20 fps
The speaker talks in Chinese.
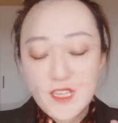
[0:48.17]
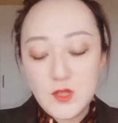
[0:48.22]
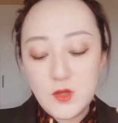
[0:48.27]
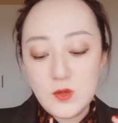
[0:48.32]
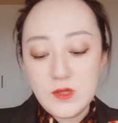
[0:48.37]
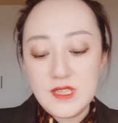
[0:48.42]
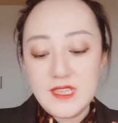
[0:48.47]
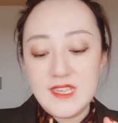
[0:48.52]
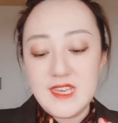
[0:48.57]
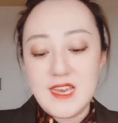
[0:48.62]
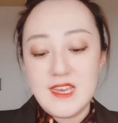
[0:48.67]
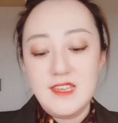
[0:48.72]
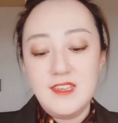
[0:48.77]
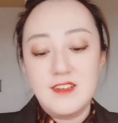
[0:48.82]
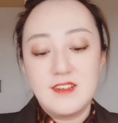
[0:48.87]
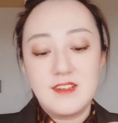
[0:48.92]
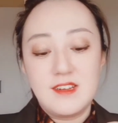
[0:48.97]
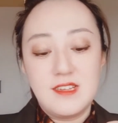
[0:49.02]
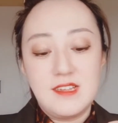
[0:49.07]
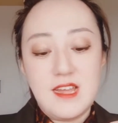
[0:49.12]
天用的眼
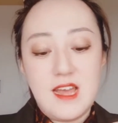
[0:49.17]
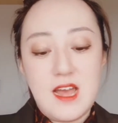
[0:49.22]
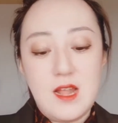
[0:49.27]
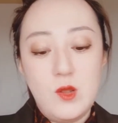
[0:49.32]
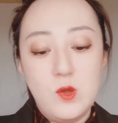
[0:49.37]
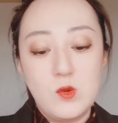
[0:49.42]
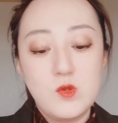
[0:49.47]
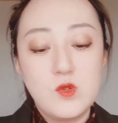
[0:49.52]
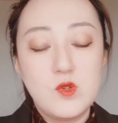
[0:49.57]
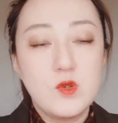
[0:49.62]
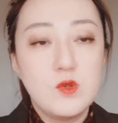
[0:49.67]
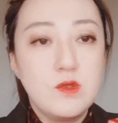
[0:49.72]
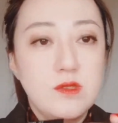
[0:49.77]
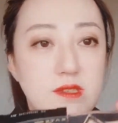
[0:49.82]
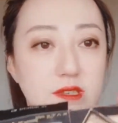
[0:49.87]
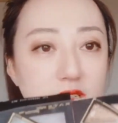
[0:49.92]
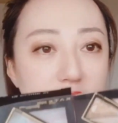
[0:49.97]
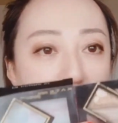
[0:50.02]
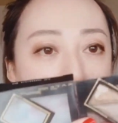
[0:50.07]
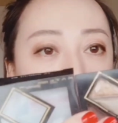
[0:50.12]
影给大家隆重
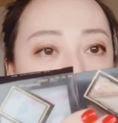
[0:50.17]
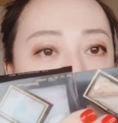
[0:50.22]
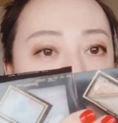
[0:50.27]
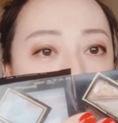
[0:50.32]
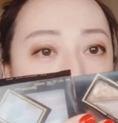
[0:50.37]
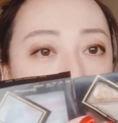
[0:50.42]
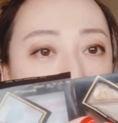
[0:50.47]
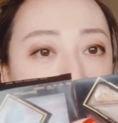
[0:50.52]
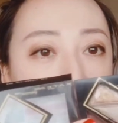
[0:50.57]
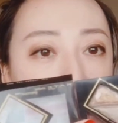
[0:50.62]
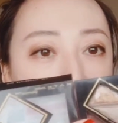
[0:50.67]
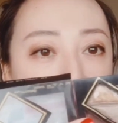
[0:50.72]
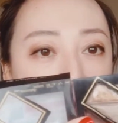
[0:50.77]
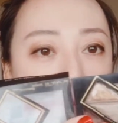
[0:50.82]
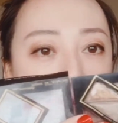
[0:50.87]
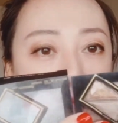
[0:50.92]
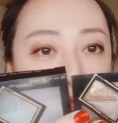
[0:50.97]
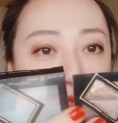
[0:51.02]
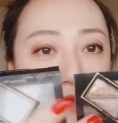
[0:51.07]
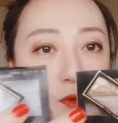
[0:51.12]
介绍一下，
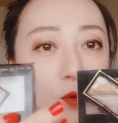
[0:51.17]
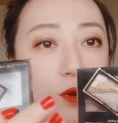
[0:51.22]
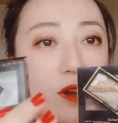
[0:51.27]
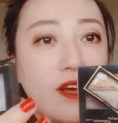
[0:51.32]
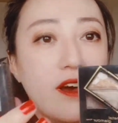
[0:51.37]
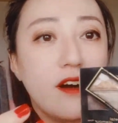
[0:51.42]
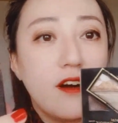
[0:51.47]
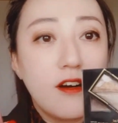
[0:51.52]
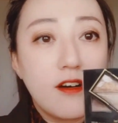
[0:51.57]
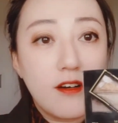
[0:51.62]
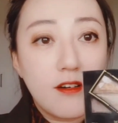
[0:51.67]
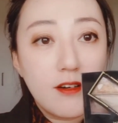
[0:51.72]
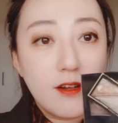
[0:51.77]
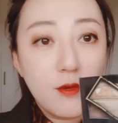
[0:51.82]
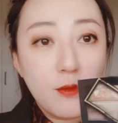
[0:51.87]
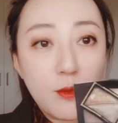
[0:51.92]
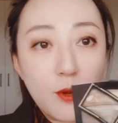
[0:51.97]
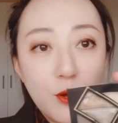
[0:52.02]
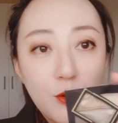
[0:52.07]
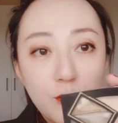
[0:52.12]
我连盒
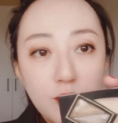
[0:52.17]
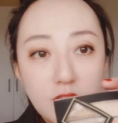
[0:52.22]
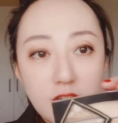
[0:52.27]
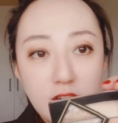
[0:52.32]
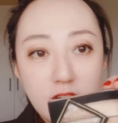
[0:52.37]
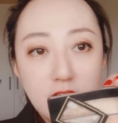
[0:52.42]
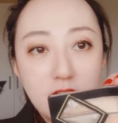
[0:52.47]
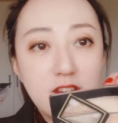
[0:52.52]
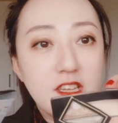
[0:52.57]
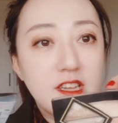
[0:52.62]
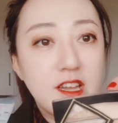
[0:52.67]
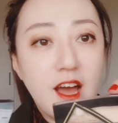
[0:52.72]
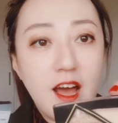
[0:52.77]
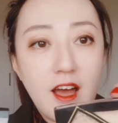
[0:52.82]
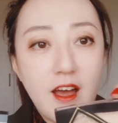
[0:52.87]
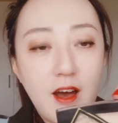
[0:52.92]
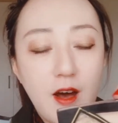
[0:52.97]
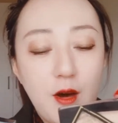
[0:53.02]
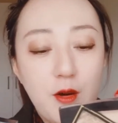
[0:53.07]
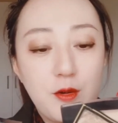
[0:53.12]
都没有扔，因为
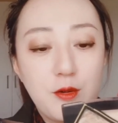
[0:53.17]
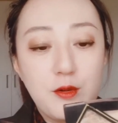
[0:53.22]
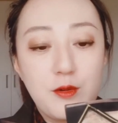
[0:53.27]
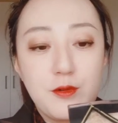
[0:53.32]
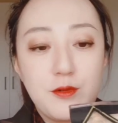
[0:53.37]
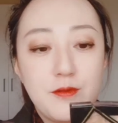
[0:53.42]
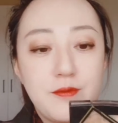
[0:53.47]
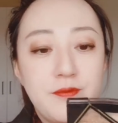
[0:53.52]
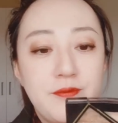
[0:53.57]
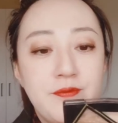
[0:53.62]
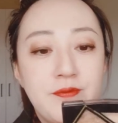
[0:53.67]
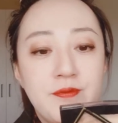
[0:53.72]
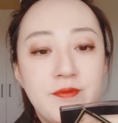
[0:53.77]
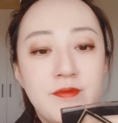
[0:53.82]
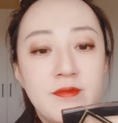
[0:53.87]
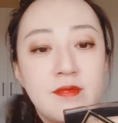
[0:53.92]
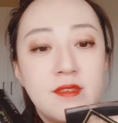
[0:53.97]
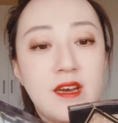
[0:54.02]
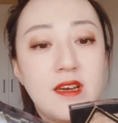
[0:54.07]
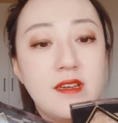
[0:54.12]
太好用。
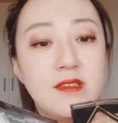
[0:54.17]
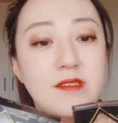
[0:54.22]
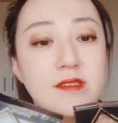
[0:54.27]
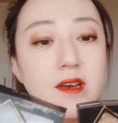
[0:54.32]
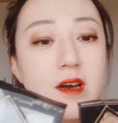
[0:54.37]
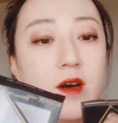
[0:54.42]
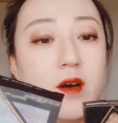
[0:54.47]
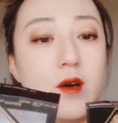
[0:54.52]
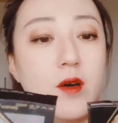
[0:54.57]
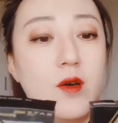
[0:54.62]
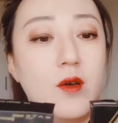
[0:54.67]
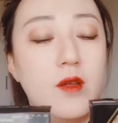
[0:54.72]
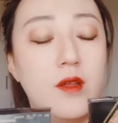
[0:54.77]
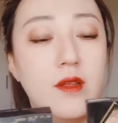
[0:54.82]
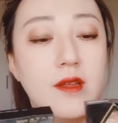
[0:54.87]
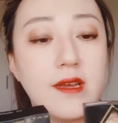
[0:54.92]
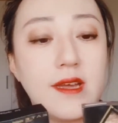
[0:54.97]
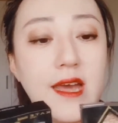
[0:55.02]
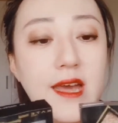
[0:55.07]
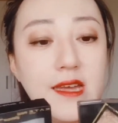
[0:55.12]
它叫
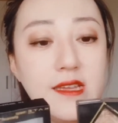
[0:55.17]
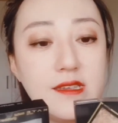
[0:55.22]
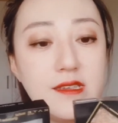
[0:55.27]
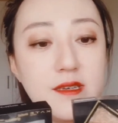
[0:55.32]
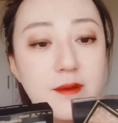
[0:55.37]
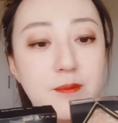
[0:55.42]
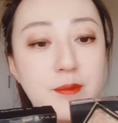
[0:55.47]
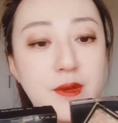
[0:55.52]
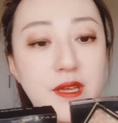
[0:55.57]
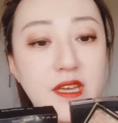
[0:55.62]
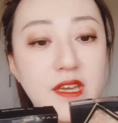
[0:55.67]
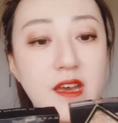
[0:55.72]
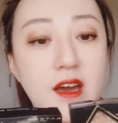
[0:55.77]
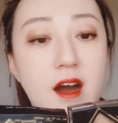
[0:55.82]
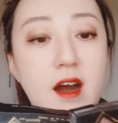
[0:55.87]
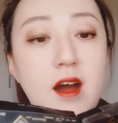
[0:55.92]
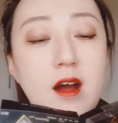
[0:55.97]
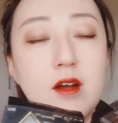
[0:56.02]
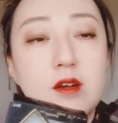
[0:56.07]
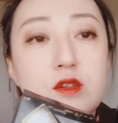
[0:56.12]
Kate B
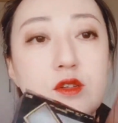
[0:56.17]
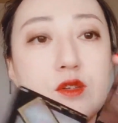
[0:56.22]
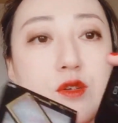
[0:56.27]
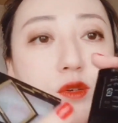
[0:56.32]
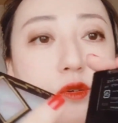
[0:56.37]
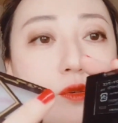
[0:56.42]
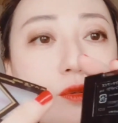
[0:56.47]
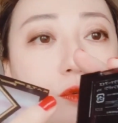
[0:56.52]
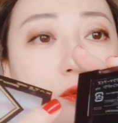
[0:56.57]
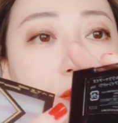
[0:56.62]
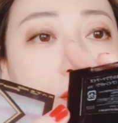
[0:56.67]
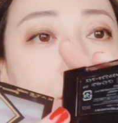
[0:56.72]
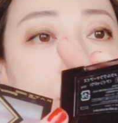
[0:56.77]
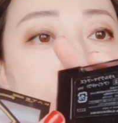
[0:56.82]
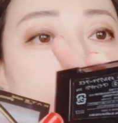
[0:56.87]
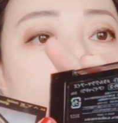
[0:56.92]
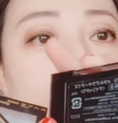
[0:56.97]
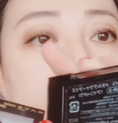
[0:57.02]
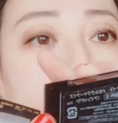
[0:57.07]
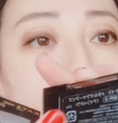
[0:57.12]
R Two
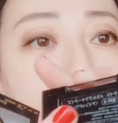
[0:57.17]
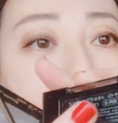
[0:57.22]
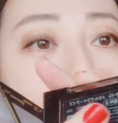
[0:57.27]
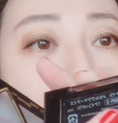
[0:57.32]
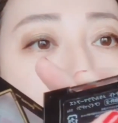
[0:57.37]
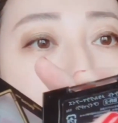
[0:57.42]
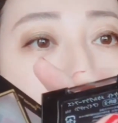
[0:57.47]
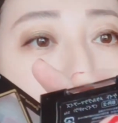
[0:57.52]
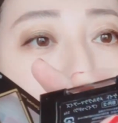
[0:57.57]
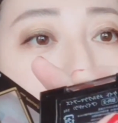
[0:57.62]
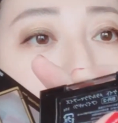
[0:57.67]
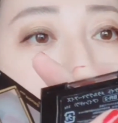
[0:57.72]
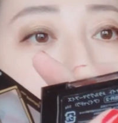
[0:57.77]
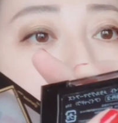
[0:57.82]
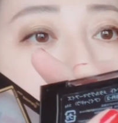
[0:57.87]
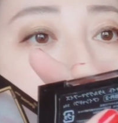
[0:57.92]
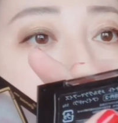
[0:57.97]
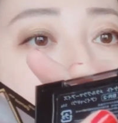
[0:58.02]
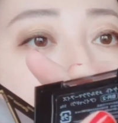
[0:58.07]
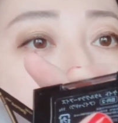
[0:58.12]
B
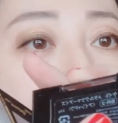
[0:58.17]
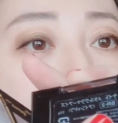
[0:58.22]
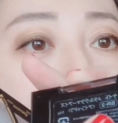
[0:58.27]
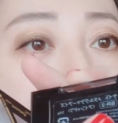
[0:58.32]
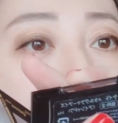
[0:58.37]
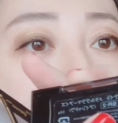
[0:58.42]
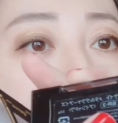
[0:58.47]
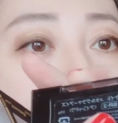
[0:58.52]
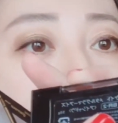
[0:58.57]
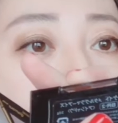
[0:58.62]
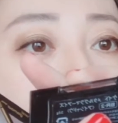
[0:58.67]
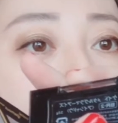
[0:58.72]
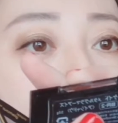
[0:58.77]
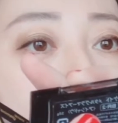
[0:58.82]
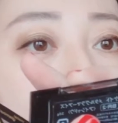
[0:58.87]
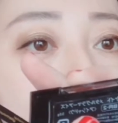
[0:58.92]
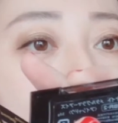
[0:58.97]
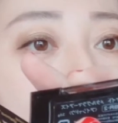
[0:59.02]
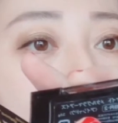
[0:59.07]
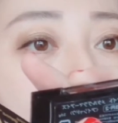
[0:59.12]
R
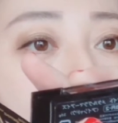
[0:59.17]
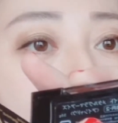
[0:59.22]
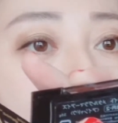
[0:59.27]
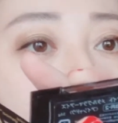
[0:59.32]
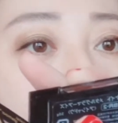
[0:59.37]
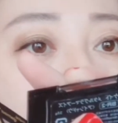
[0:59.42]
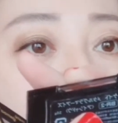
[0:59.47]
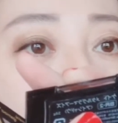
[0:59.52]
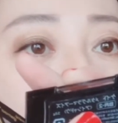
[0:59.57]
Two，